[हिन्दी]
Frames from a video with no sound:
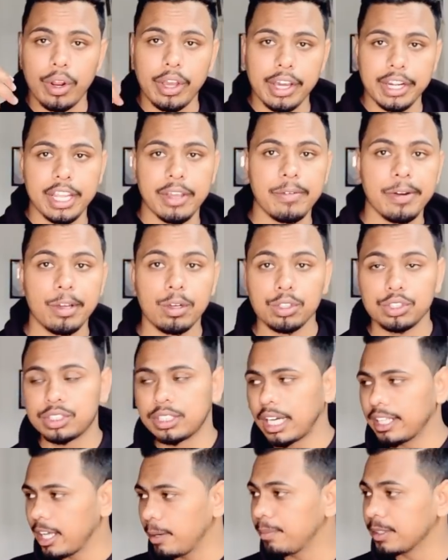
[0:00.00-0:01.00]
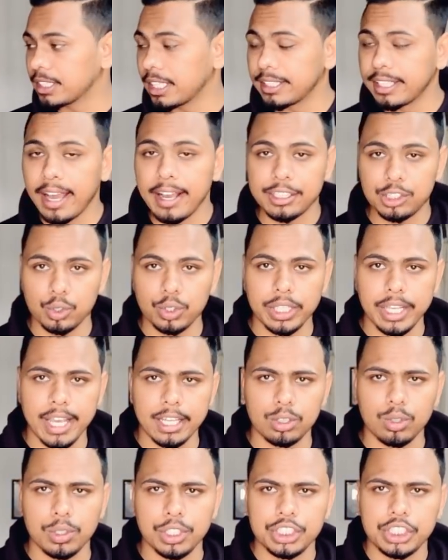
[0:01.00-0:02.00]
और अगर ये वीडियो कुछ ज्यादा ही पसंद आ चुकी
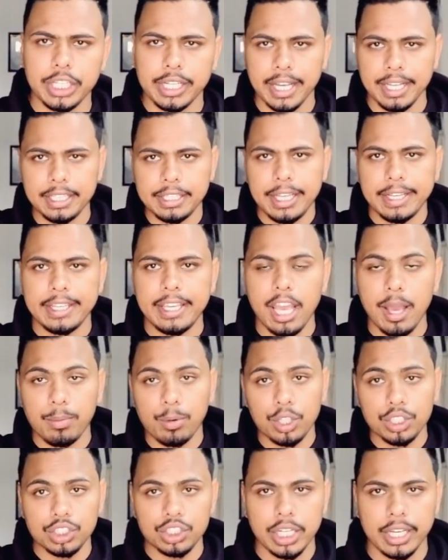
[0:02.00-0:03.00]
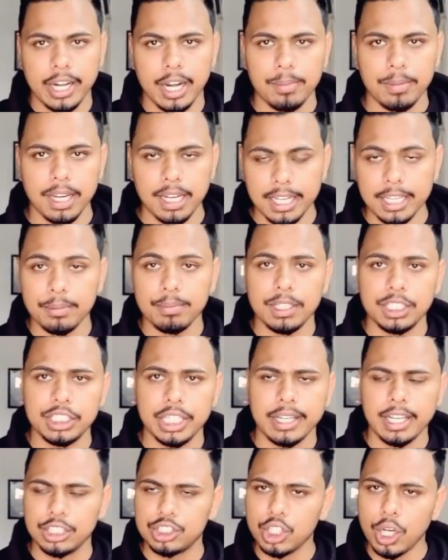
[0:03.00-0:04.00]
है तो नीचे कहीं देखिए आपको इंस्टाग्राम का लिंक मिल
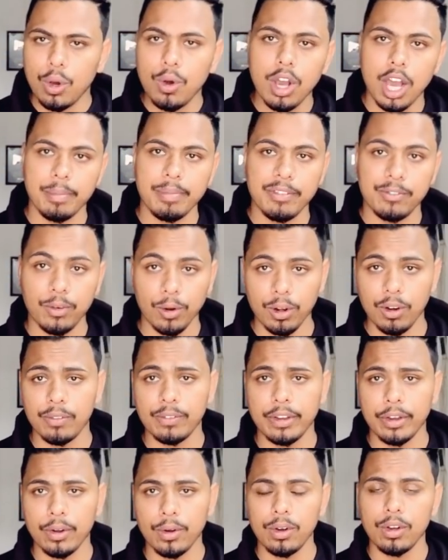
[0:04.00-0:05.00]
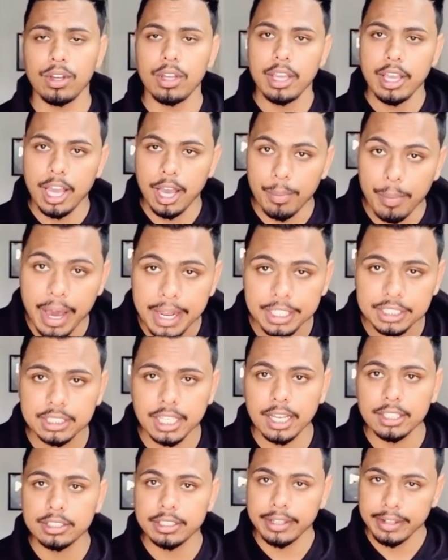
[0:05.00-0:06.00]
जाएगा जाओ हमें फॉलो करो हमारे
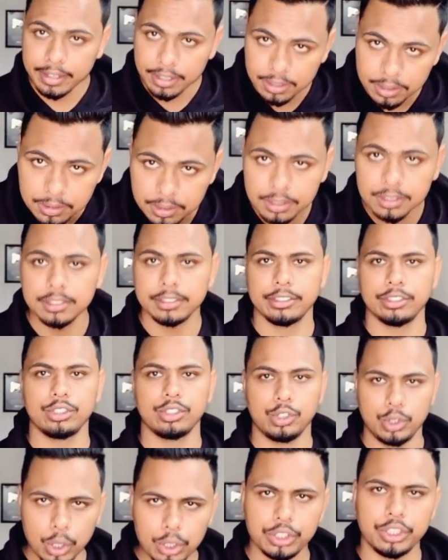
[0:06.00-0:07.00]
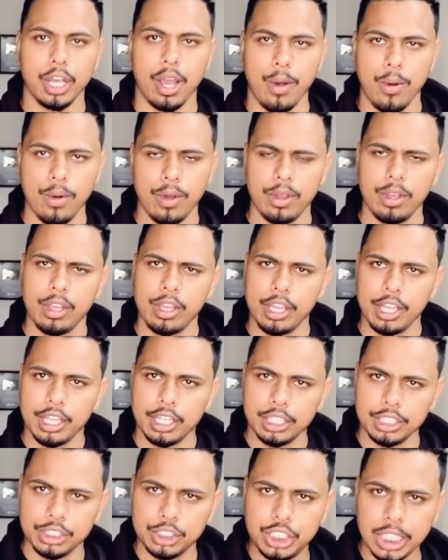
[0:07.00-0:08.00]
साथ जुड़ जाओ
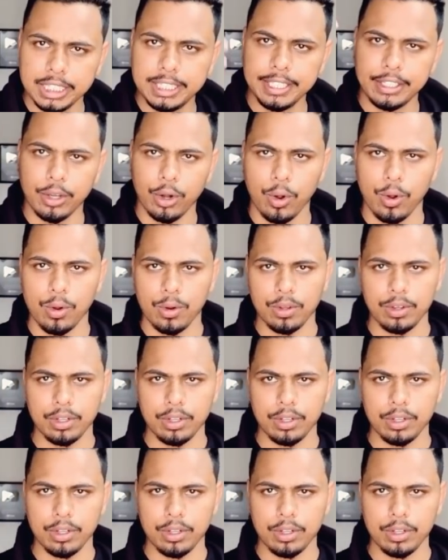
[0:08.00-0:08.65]
जल्दी करो